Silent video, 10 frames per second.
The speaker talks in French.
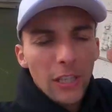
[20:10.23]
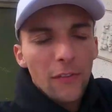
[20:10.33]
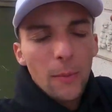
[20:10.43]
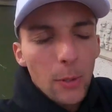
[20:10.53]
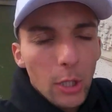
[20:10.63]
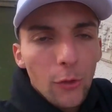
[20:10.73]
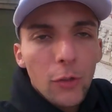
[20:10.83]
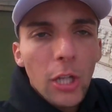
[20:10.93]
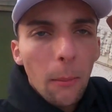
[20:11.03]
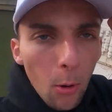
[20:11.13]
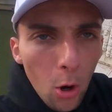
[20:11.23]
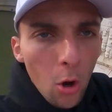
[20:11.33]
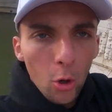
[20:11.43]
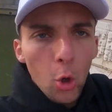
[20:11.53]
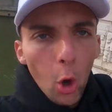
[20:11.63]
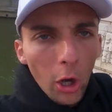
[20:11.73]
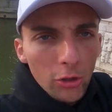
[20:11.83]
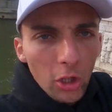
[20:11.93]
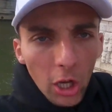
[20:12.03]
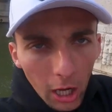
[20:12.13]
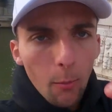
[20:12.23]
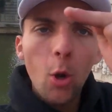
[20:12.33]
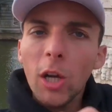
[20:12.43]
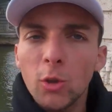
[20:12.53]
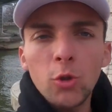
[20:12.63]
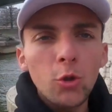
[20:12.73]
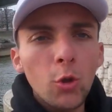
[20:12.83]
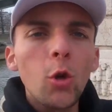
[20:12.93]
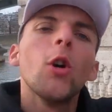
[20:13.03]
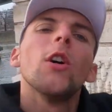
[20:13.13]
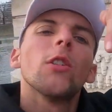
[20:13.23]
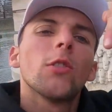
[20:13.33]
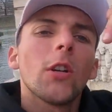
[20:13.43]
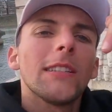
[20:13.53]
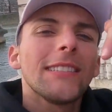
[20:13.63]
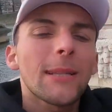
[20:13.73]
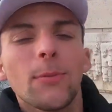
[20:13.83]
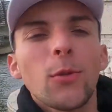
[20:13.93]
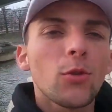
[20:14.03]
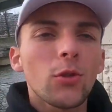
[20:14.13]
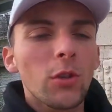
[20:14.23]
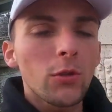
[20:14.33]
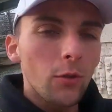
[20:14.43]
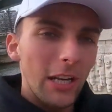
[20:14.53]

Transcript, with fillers: Vous avez bien évidemment leur Instagram, leurs réseaux sociaux dans la description juste en dessous.